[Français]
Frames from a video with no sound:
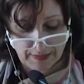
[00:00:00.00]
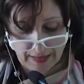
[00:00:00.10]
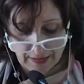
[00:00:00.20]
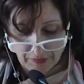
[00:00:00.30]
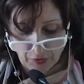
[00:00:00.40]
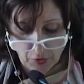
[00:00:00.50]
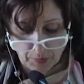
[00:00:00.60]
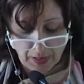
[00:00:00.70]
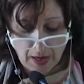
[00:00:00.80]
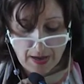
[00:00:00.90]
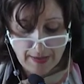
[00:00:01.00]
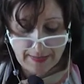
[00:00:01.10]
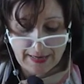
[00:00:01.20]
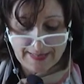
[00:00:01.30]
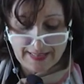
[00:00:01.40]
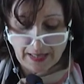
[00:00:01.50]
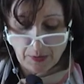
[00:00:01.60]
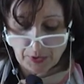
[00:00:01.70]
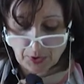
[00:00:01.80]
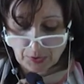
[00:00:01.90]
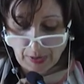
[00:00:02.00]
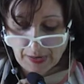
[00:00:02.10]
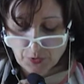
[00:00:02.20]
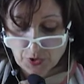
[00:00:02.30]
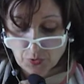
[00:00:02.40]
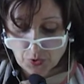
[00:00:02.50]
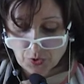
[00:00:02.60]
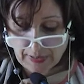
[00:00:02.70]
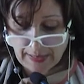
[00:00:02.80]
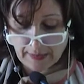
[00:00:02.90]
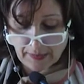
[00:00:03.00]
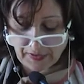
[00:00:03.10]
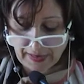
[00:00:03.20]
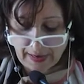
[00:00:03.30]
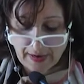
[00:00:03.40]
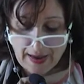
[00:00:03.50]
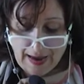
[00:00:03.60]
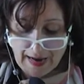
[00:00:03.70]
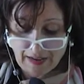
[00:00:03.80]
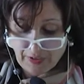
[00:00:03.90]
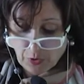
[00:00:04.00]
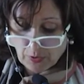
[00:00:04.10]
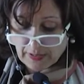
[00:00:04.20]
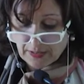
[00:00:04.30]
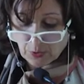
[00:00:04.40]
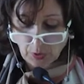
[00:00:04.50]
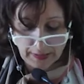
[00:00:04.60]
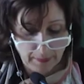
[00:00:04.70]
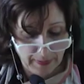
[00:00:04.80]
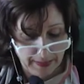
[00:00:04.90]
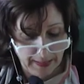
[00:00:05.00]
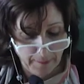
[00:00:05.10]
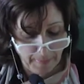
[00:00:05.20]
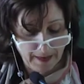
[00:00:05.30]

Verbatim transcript: euh, la forme de l'enseignement de droit constitutionnel créé à la faculté de droit de Paris